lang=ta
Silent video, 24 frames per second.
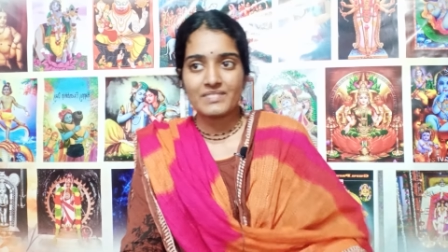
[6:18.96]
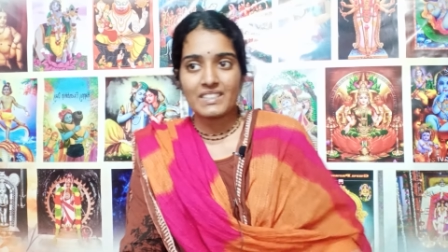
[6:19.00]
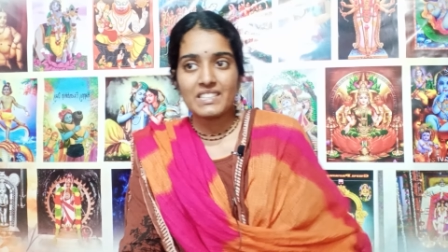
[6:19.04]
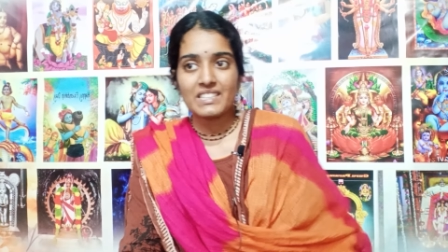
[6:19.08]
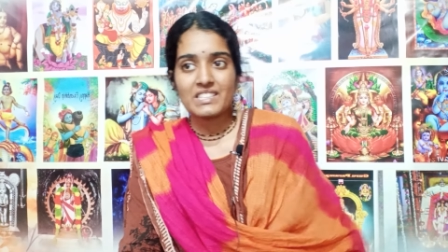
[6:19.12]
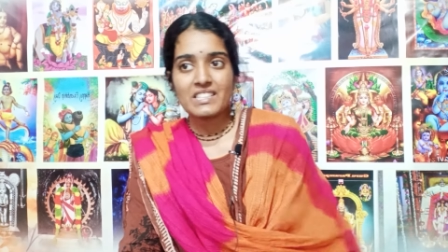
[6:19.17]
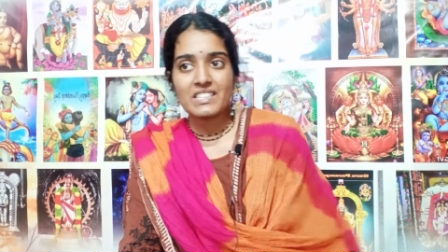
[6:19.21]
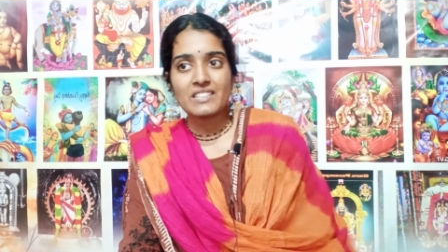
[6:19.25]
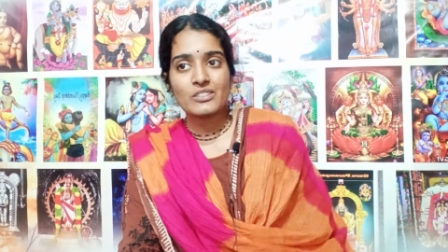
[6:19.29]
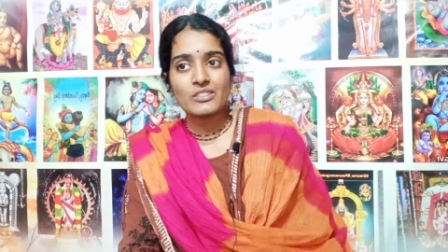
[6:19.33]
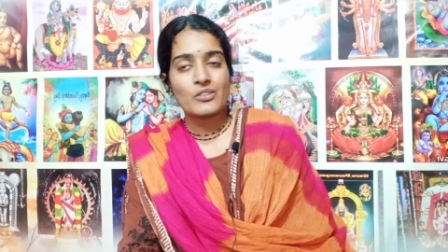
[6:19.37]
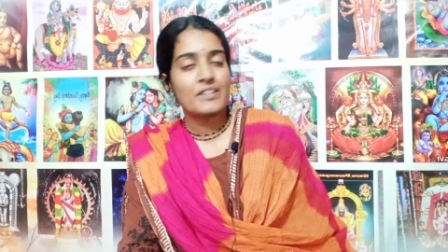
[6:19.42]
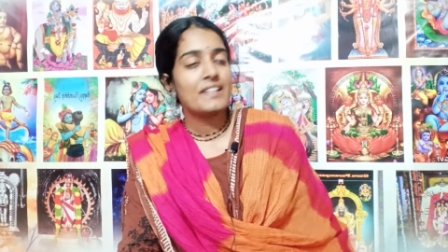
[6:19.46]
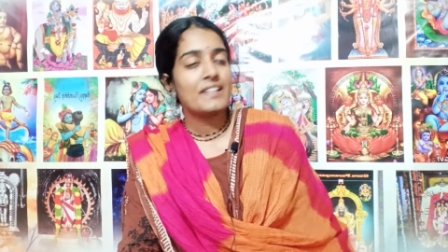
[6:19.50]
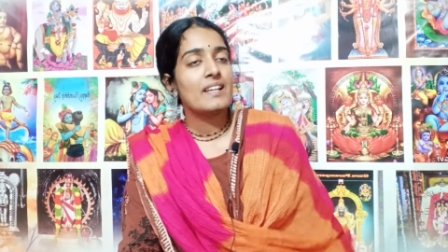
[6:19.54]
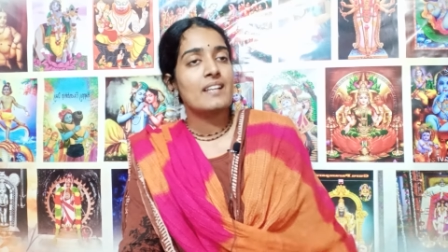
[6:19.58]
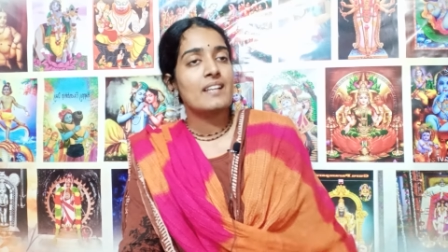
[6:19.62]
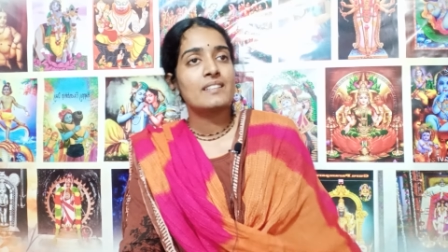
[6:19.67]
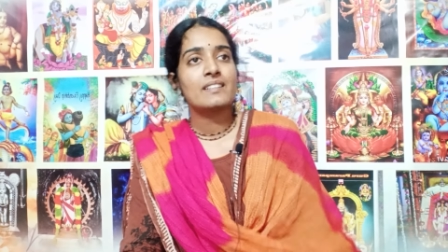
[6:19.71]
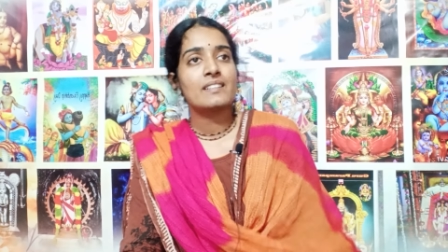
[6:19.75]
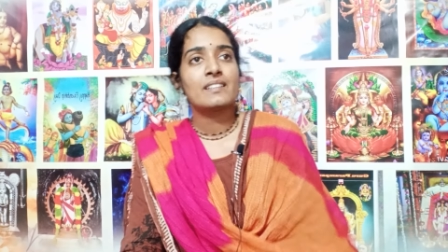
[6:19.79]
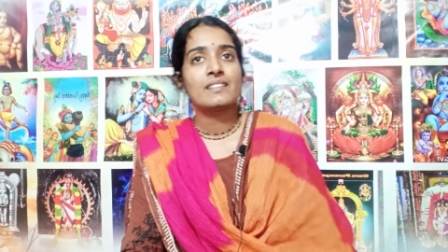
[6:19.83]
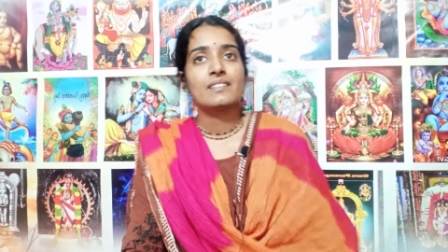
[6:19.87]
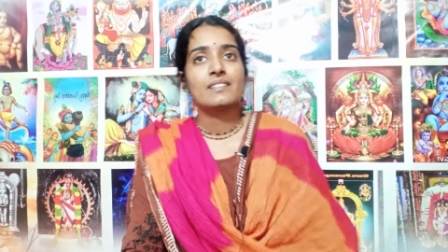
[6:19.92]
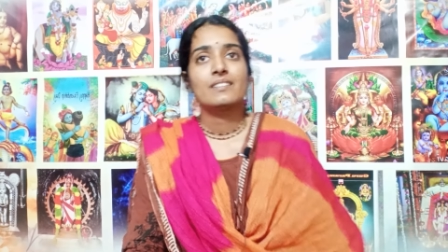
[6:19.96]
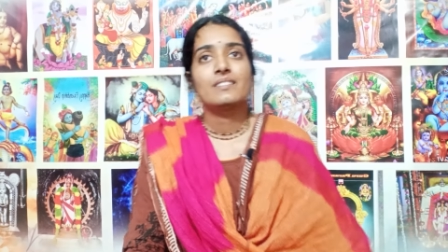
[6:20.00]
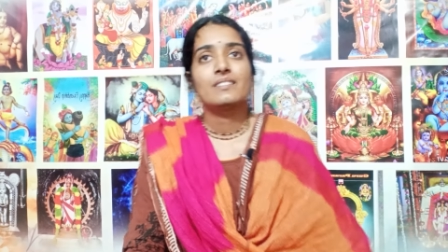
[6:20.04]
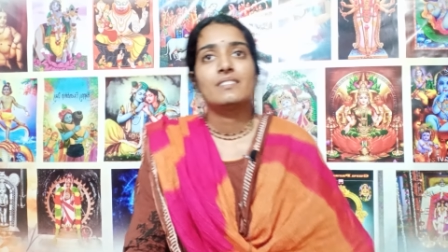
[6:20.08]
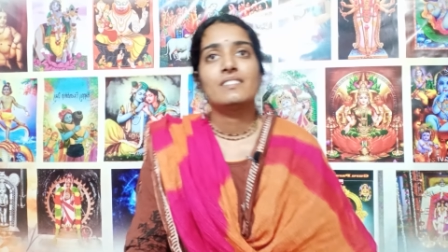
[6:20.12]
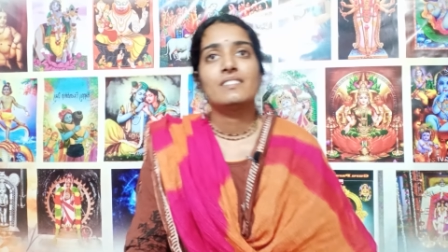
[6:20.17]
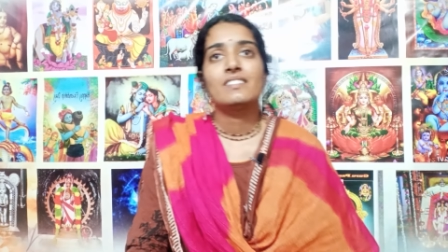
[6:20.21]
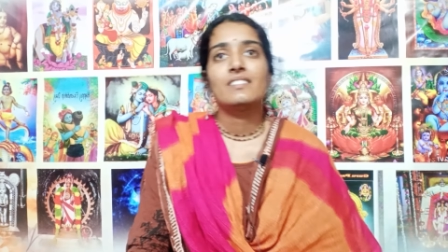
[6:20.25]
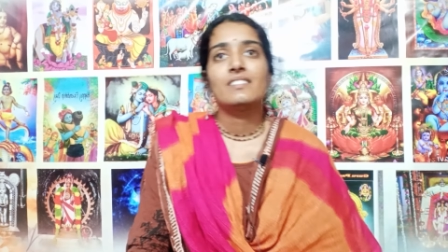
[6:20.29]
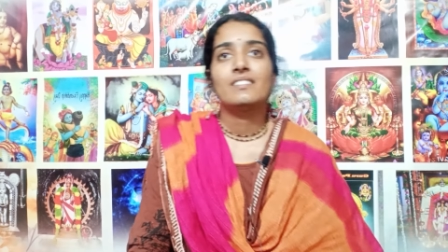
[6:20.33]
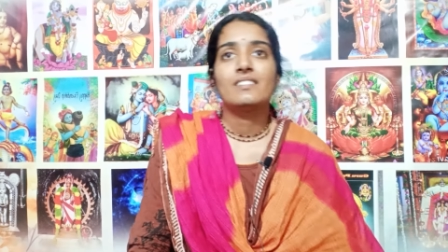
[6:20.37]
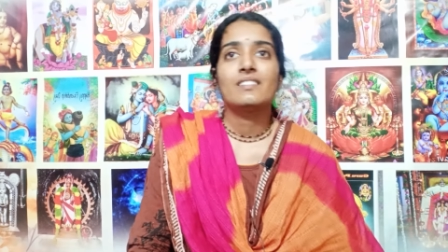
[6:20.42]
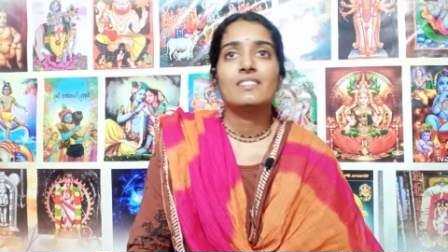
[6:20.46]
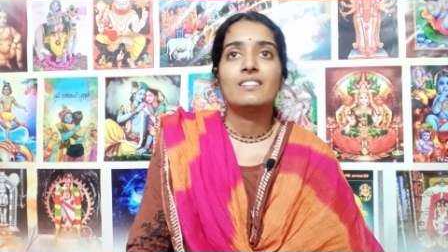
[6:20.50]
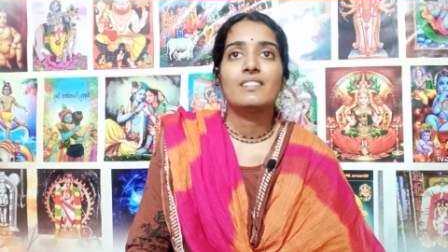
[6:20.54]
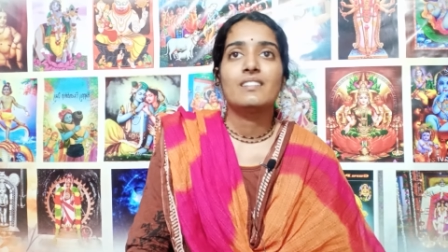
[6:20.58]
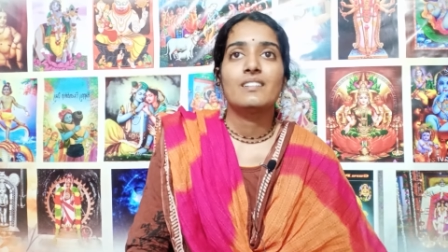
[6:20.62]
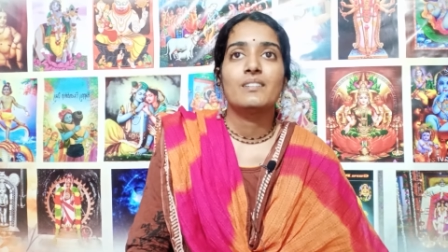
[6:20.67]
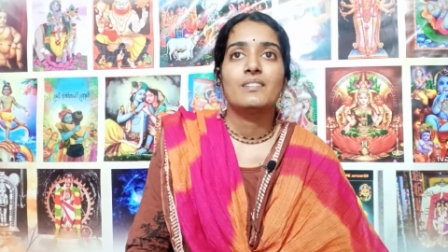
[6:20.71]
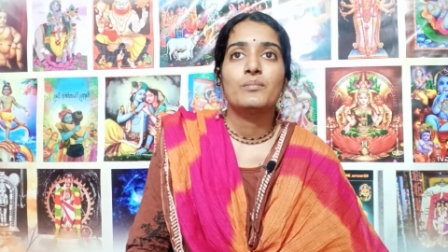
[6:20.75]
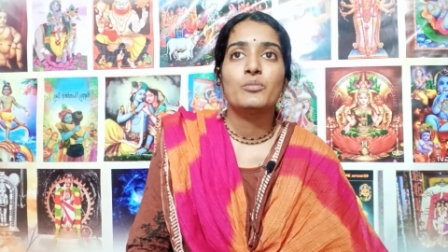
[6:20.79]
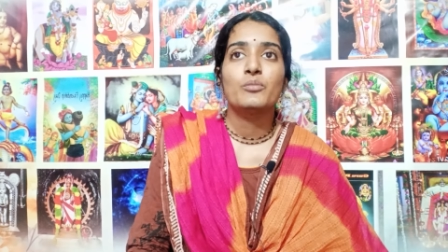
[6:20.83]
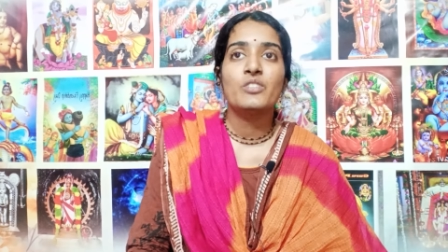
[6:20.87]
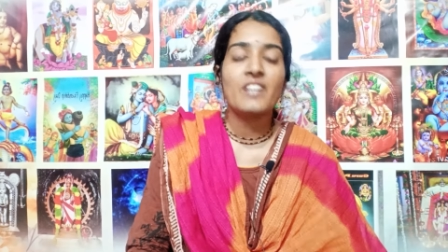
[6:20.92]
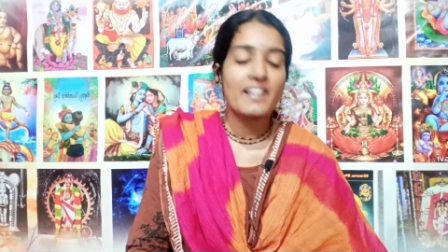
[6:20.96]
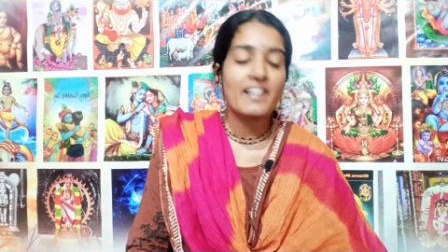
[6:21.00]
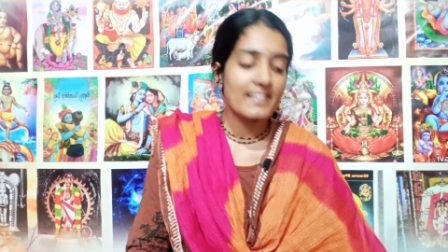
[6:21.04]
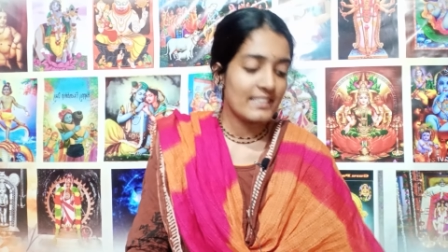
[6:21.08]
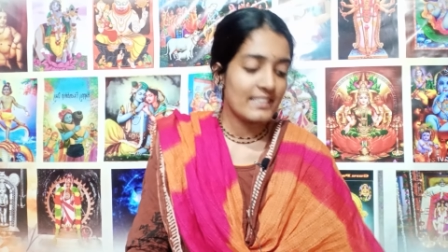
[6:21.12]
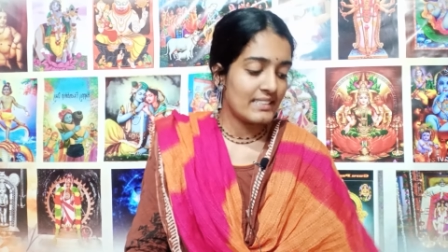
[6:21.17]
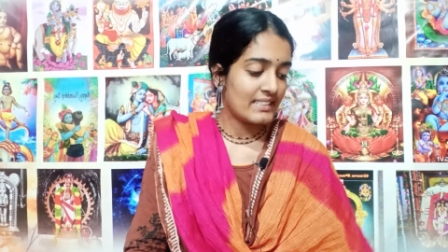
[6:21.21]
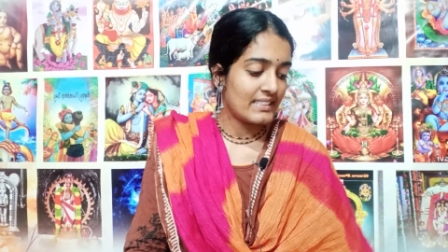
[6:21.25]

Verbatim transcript: இஷ்டத்தோட அந்த முன்னாடி